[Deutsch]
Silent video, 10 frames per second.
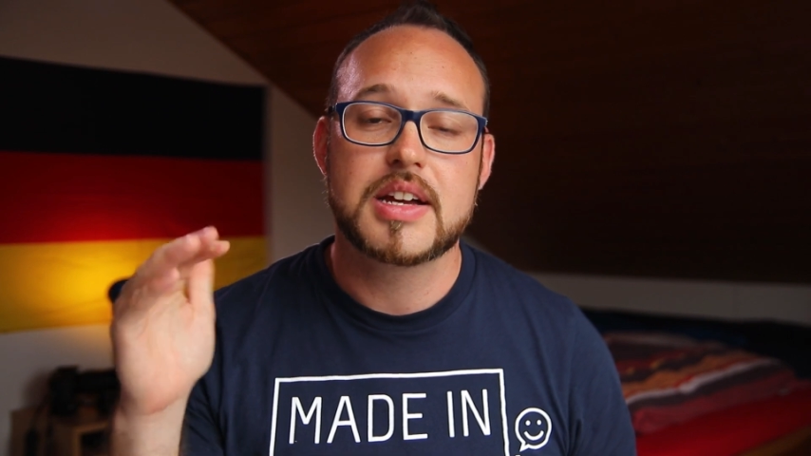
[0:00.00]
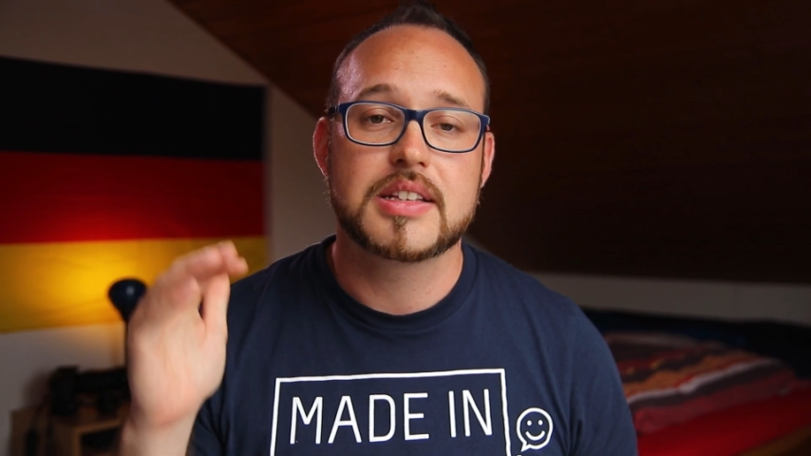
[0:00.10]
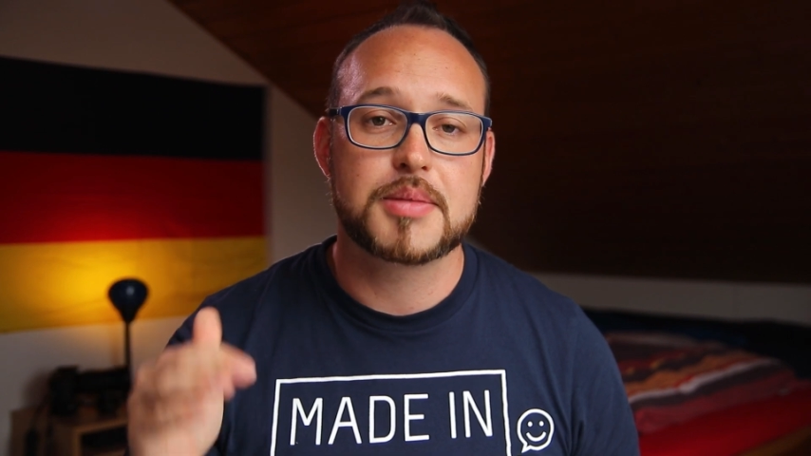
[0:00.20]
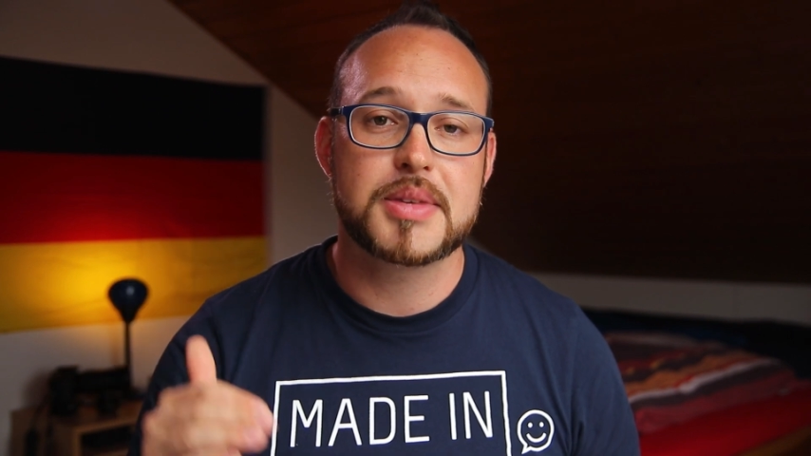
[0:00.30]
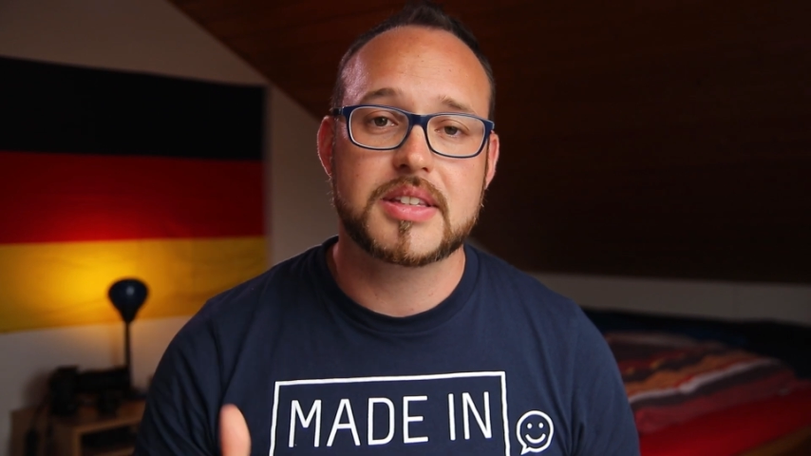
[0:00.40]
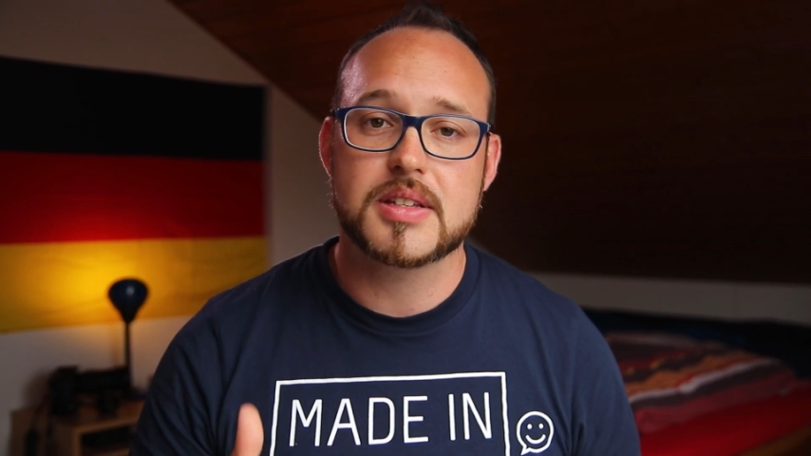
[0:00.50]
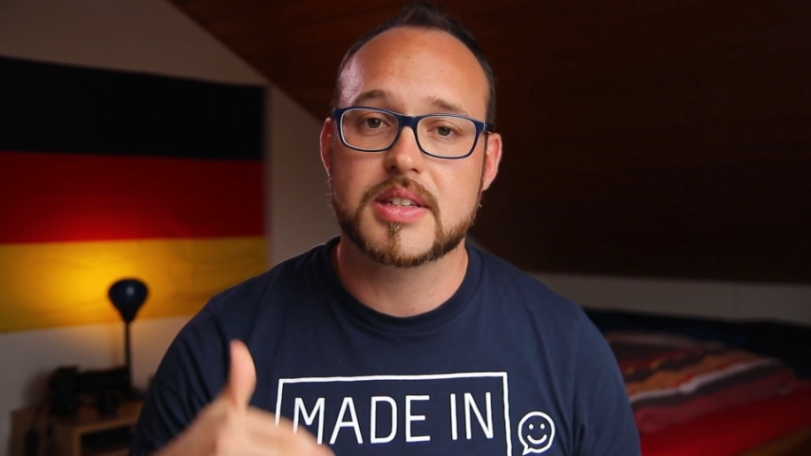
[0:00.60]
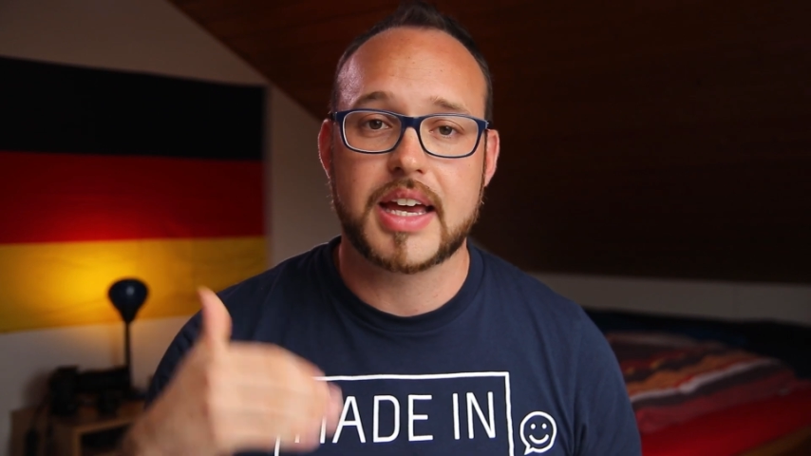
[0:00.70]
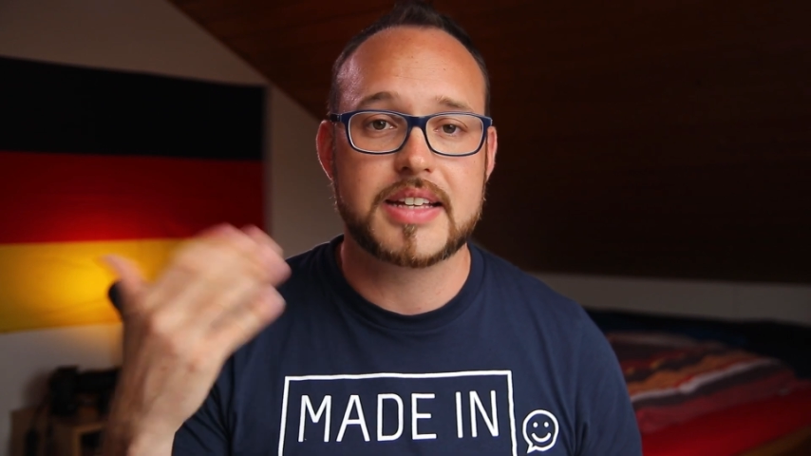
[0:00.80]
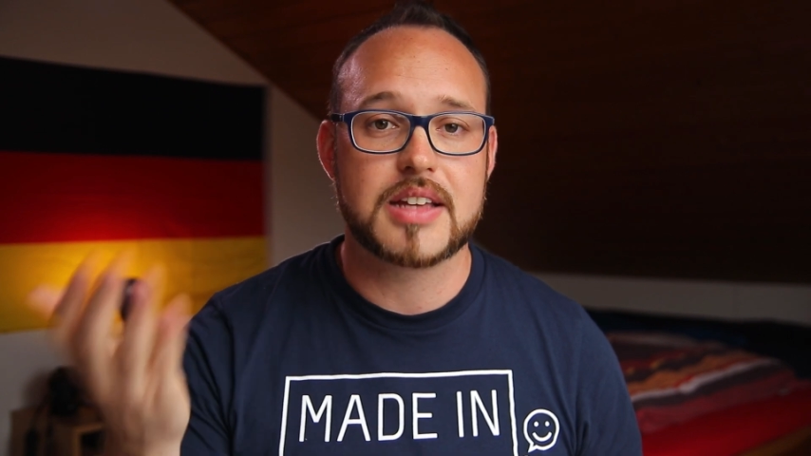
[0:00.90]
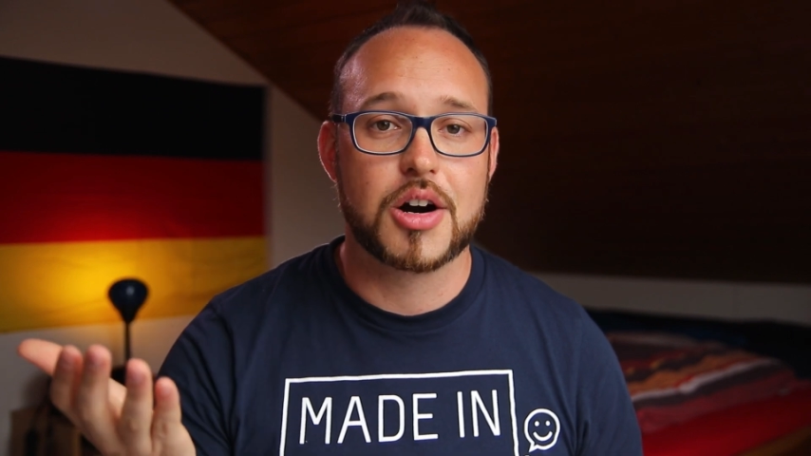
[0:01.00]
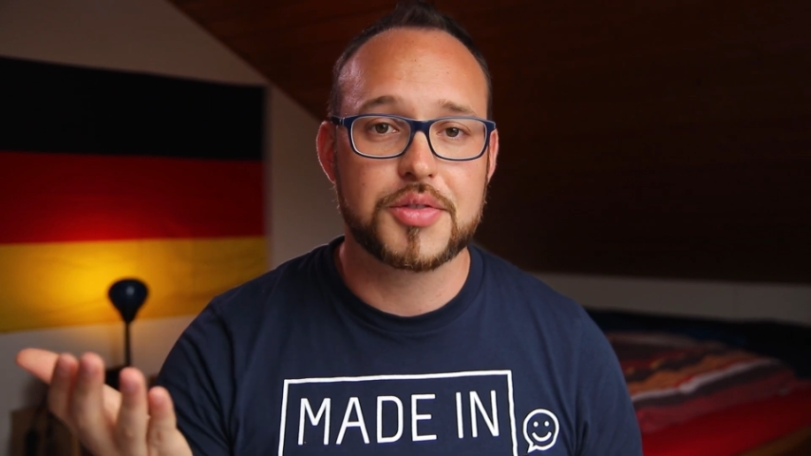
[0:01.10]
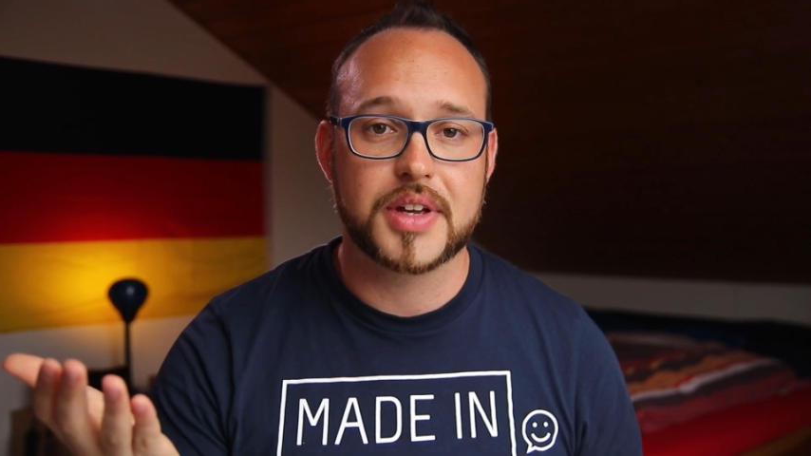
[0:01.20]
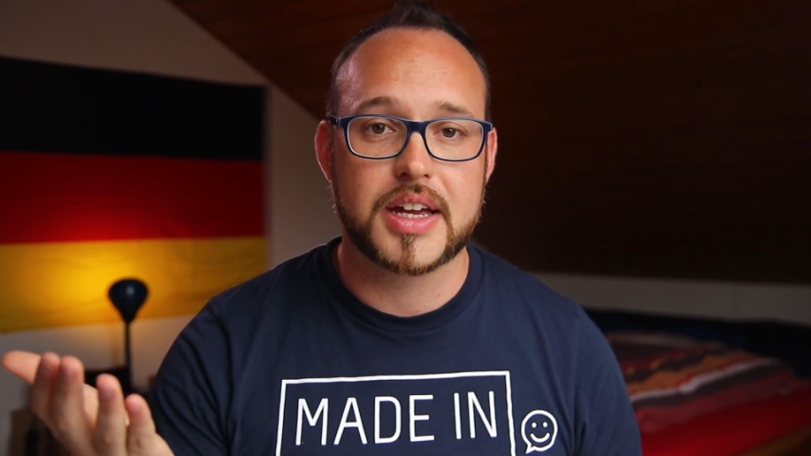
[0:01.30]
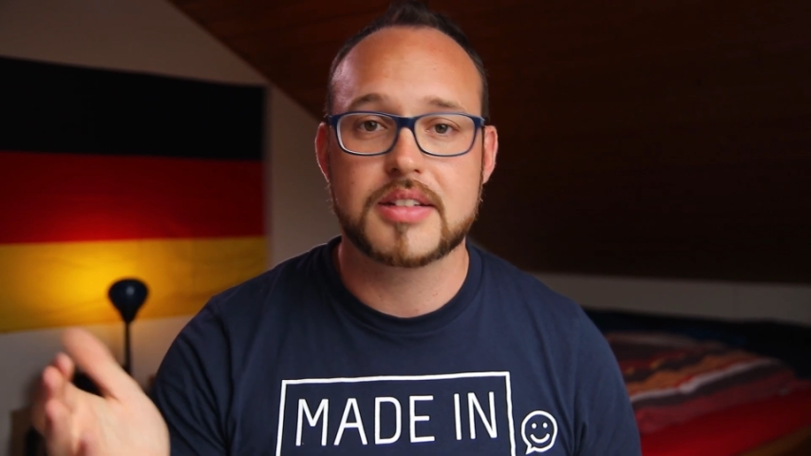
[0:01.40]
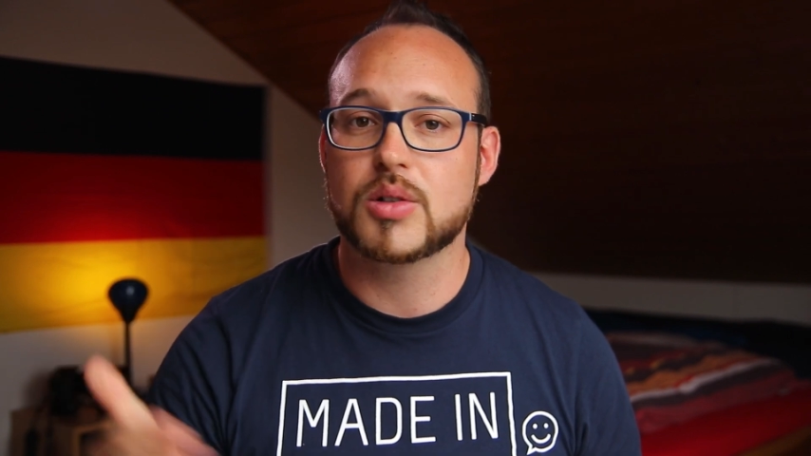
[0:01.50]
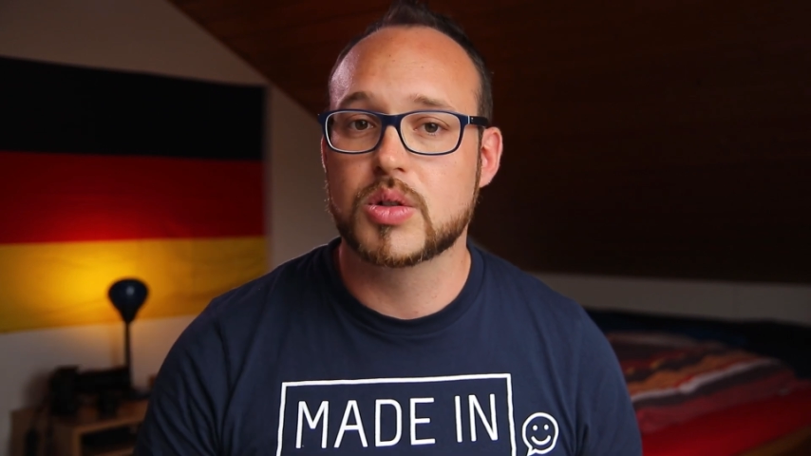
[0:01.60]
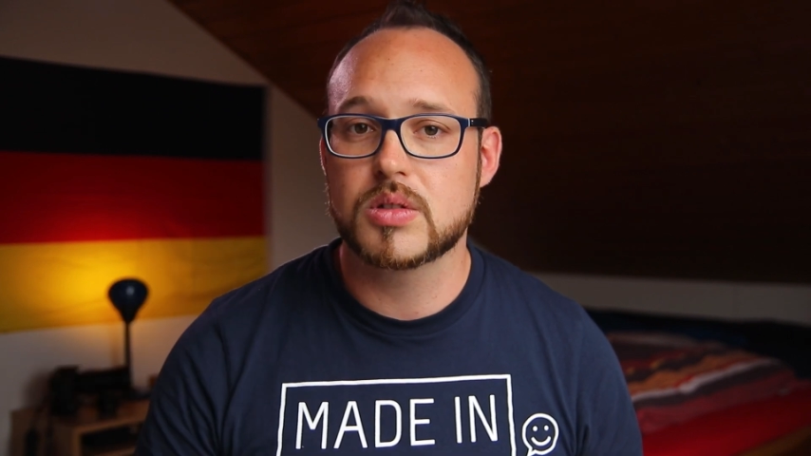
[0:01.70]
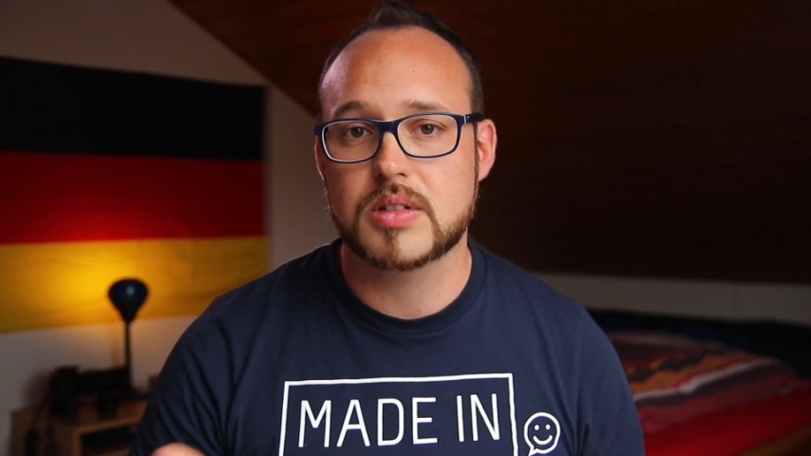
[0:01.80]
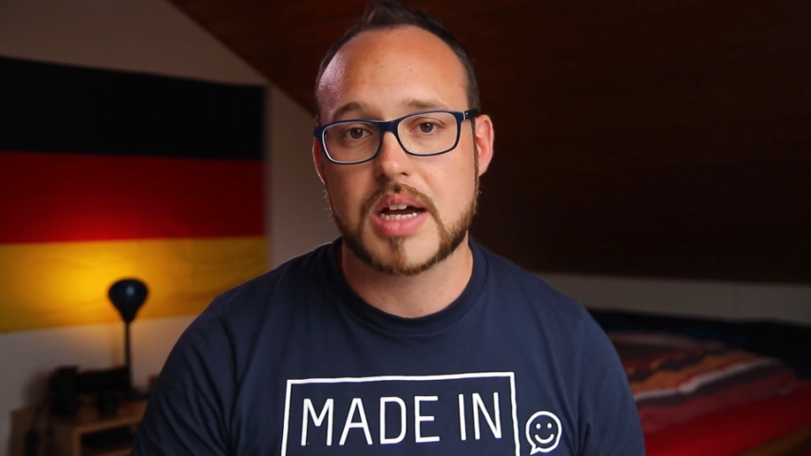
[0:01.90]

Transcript: damit das Gate aufgeht und